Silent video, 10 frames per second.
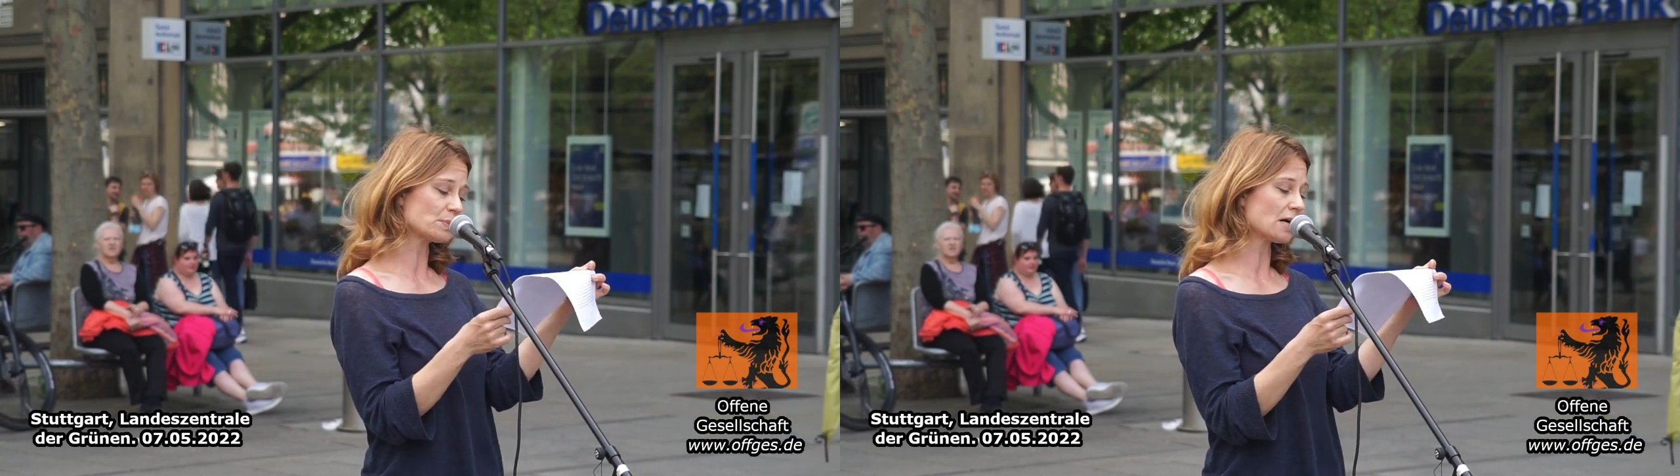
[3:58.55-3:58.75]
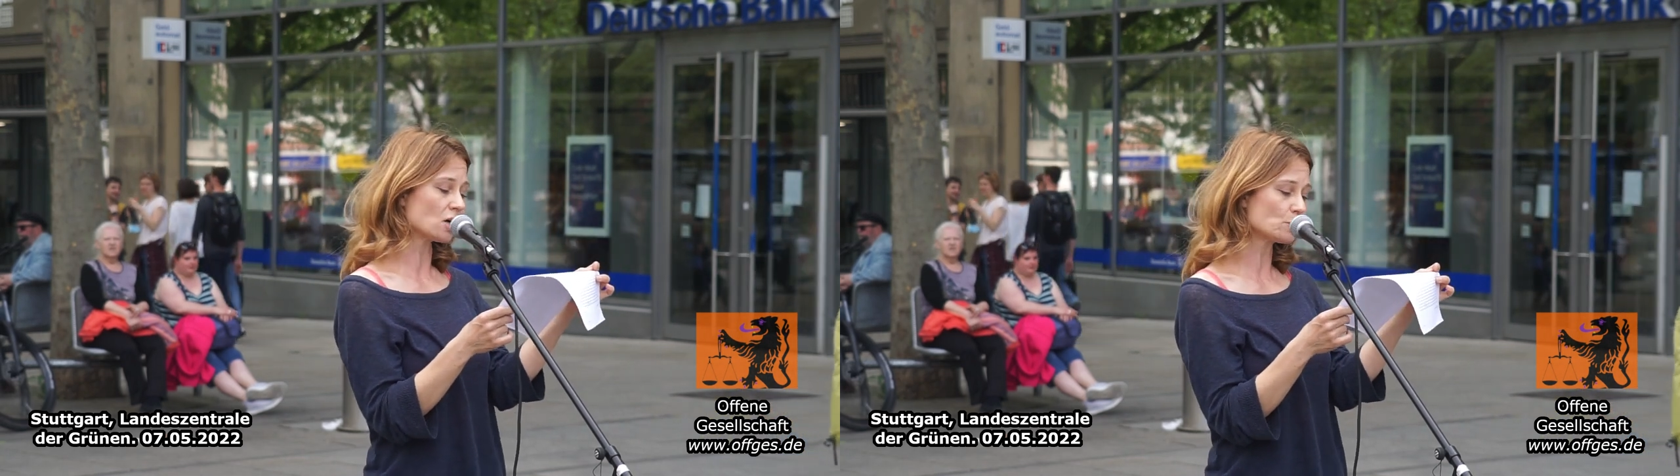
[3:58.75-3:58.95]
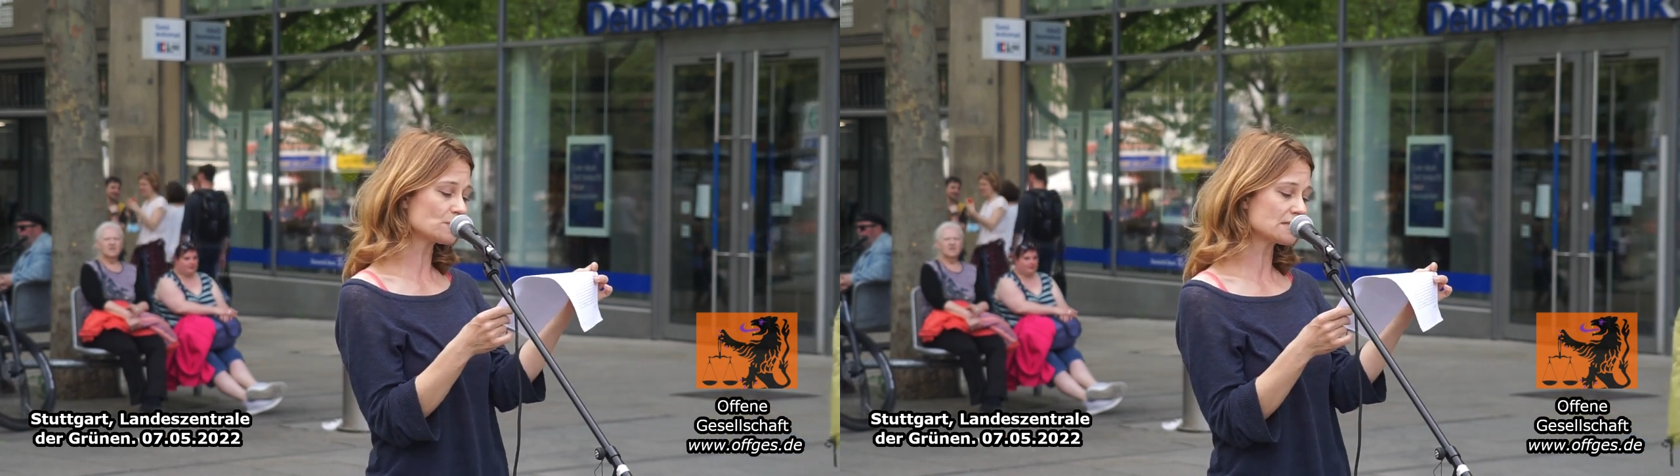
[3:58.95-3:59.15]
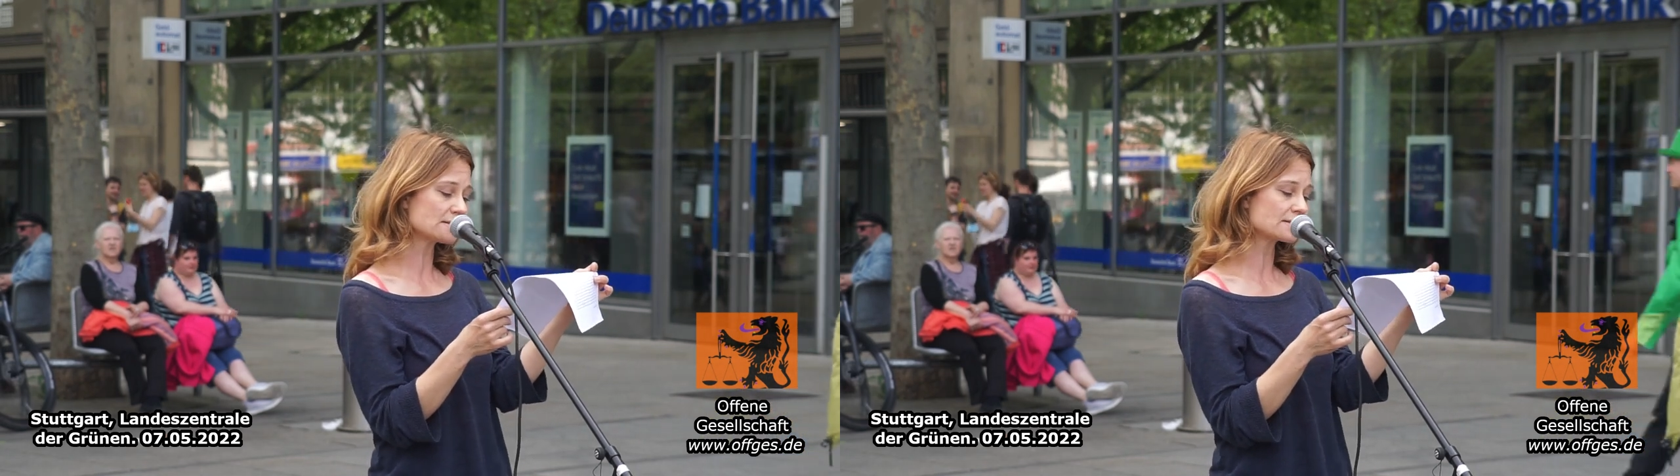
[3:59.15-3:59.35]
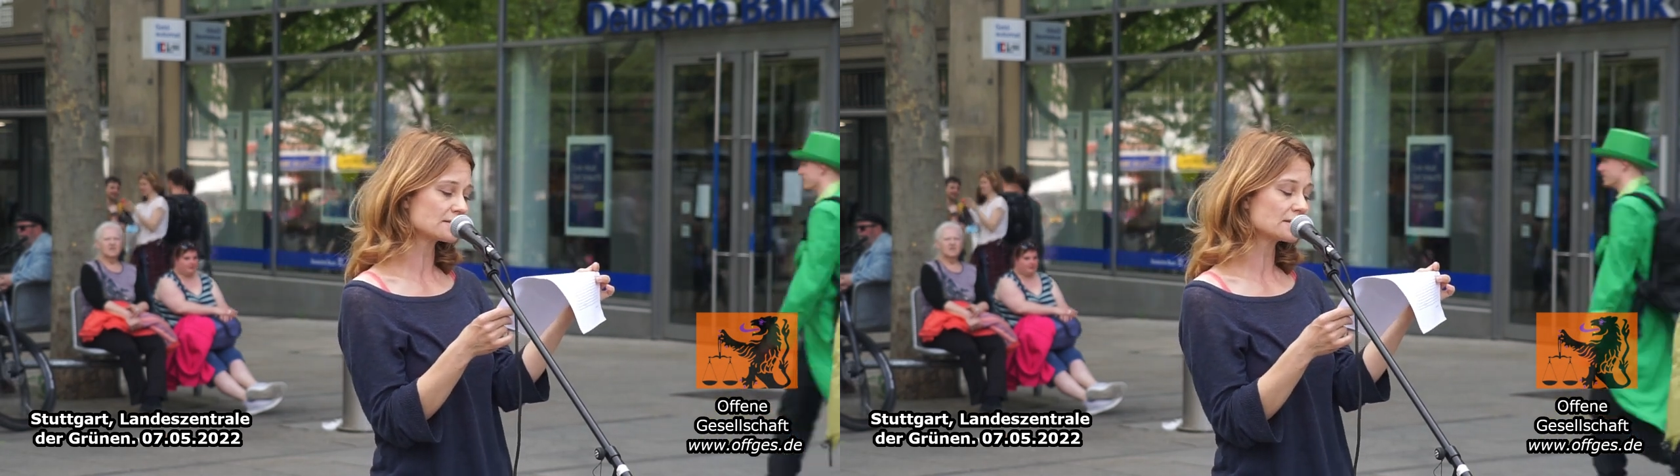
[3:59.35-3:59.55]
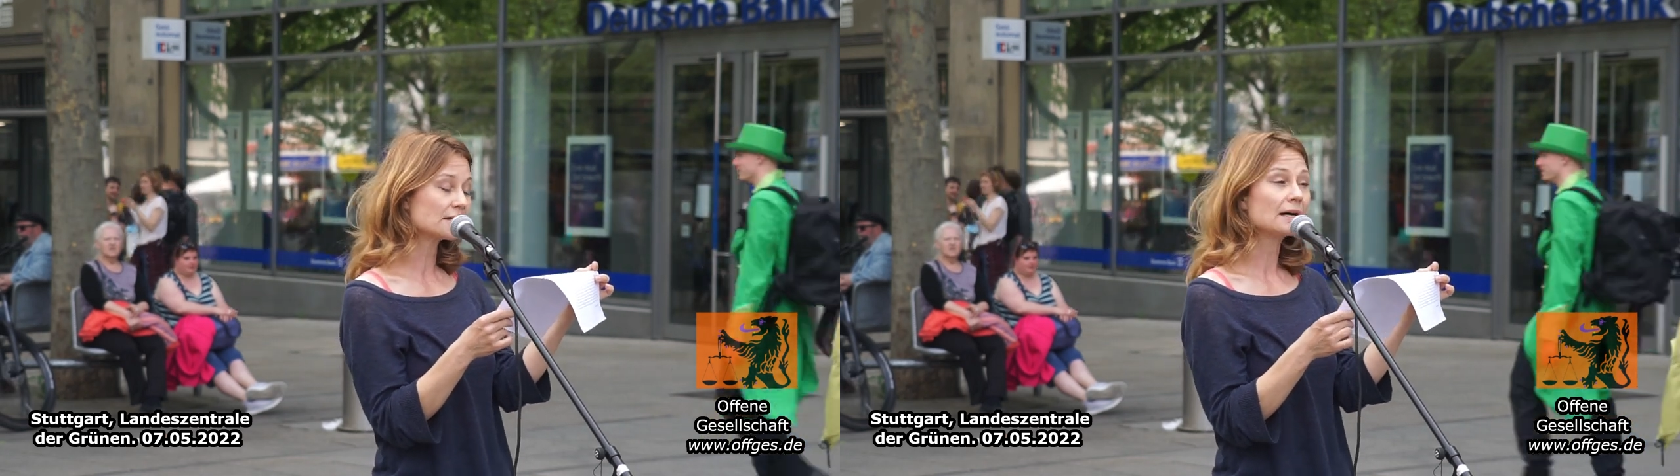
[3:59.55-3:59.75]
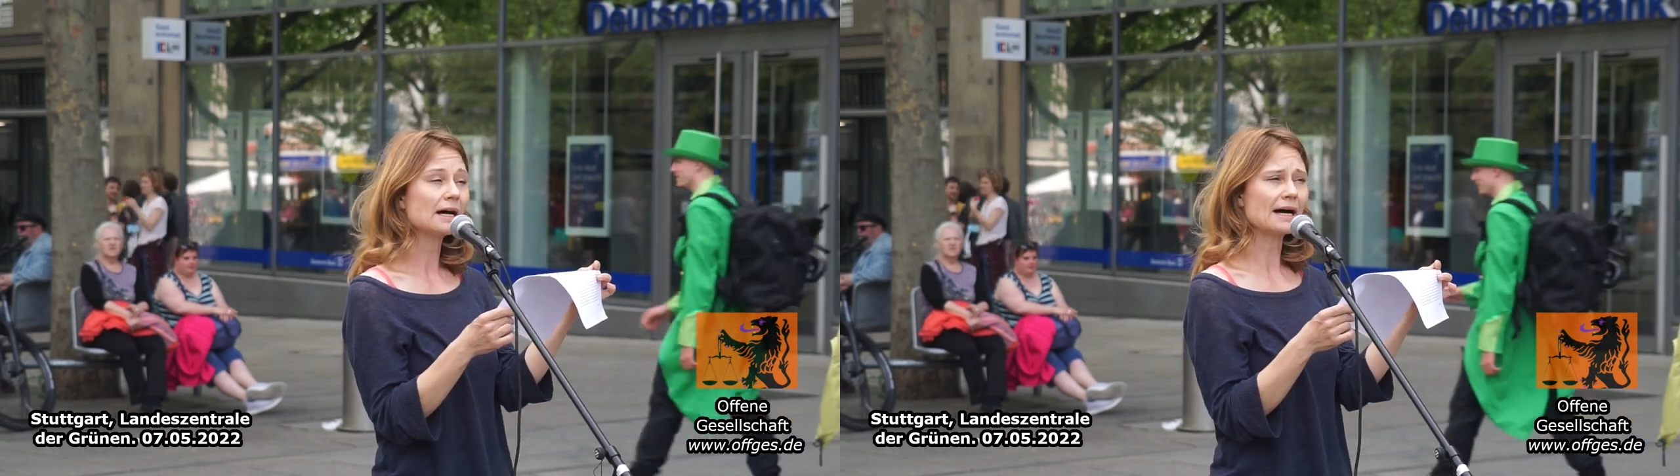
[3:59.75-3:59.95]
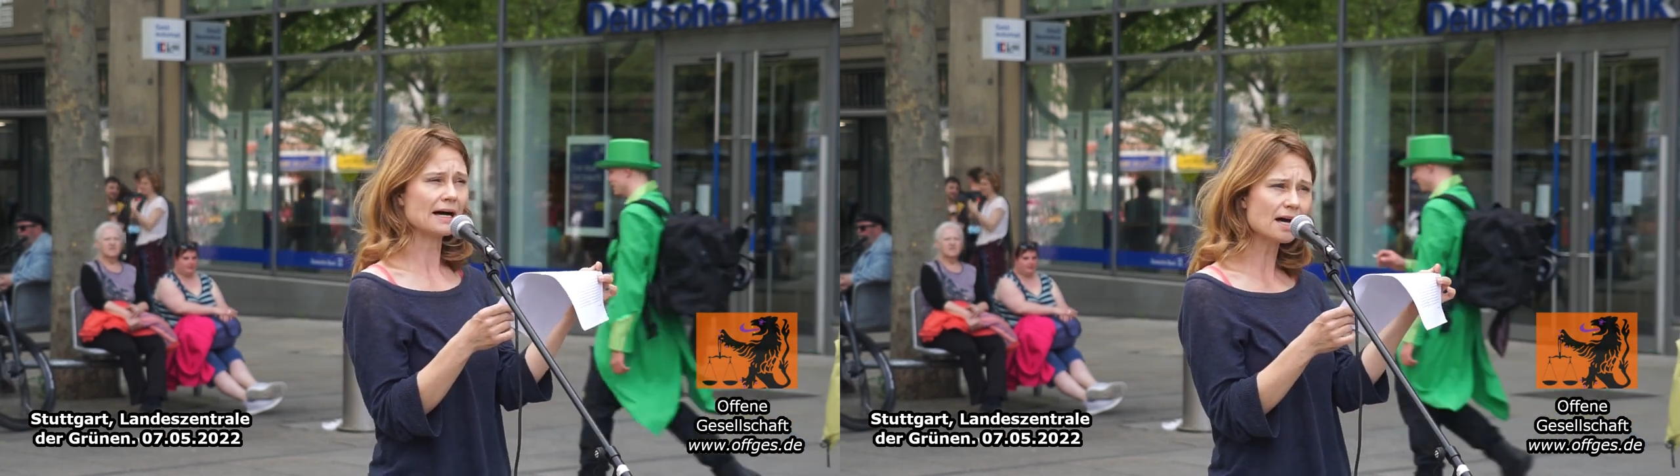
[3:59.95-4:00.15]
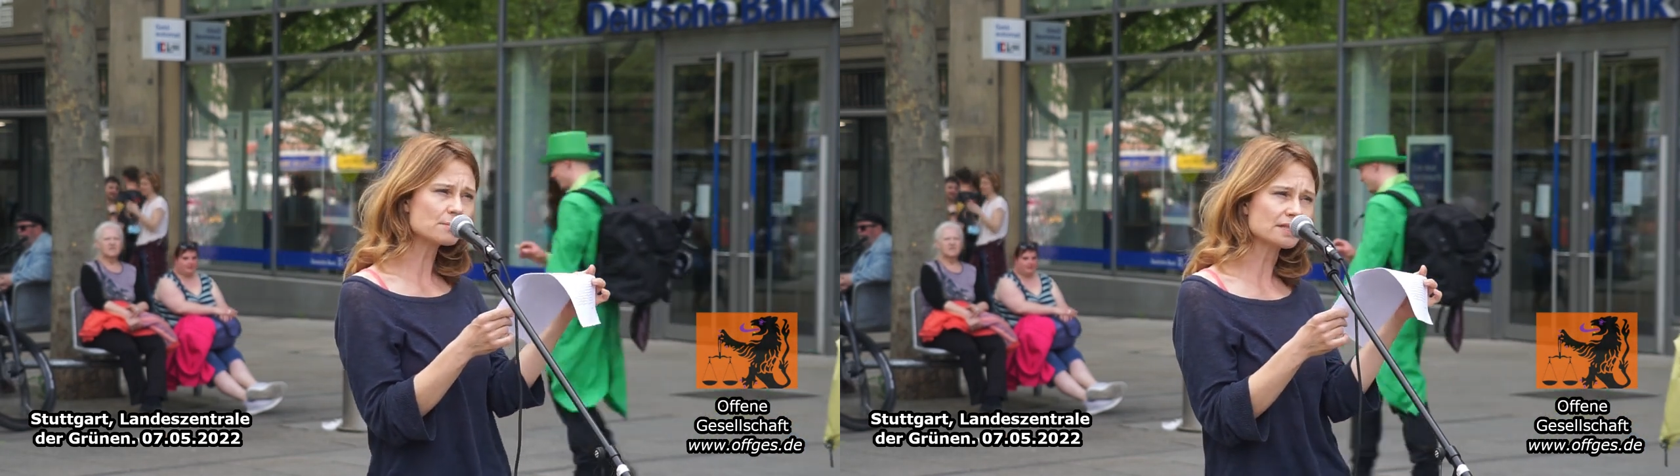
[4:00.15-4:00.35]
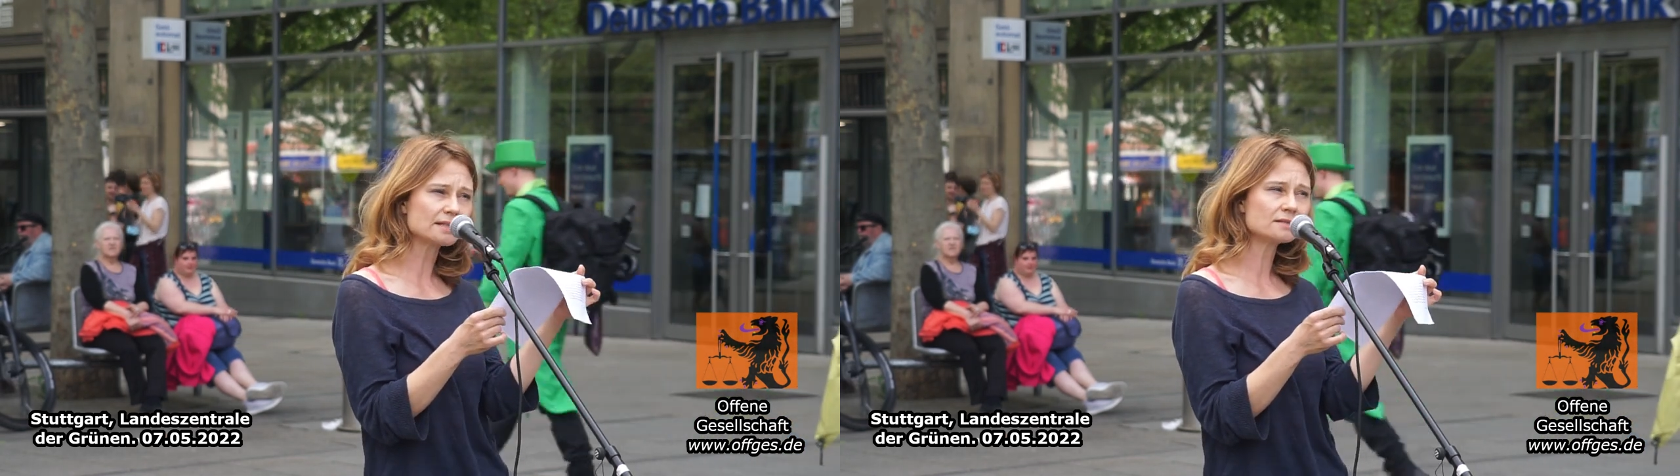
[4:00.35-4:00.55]
behauptet,
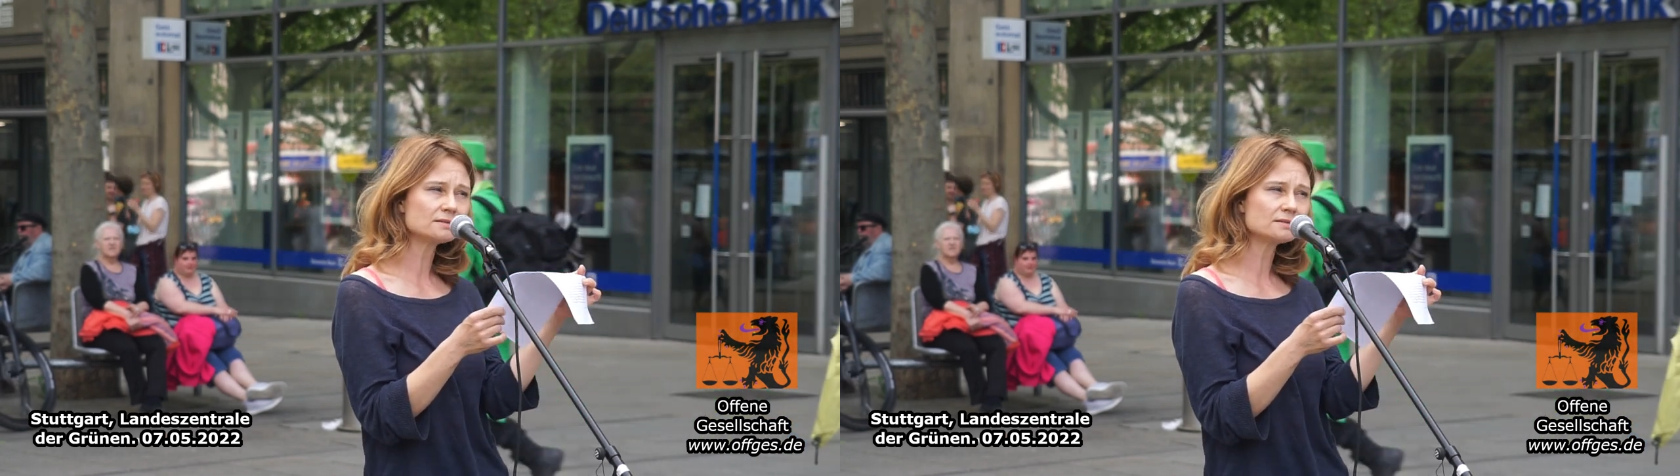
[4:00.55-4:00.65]
aber